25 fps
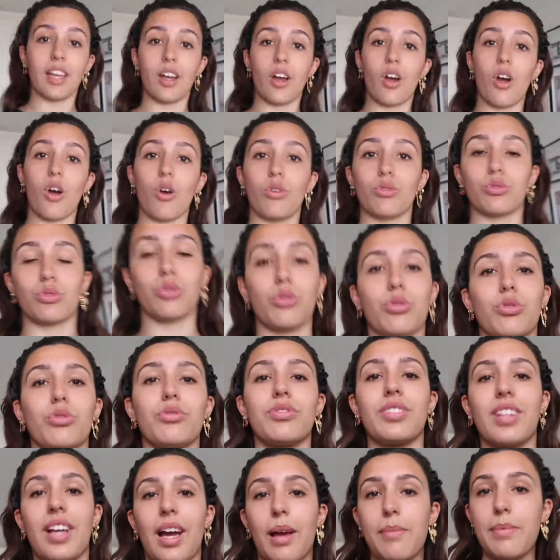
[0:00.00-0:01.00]
Et euh, on se
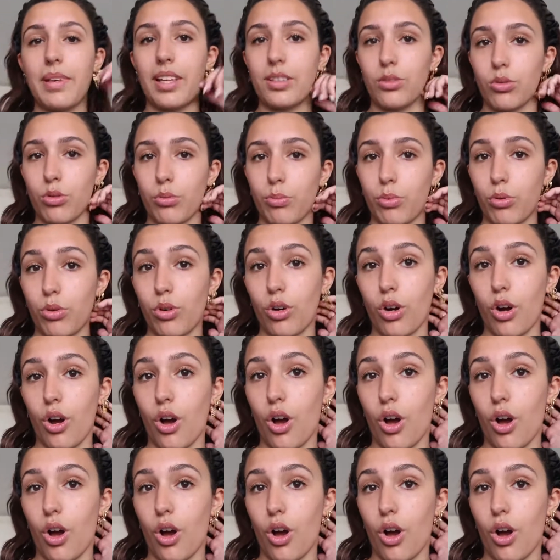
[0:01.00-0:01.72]
retrouve très bientôt pour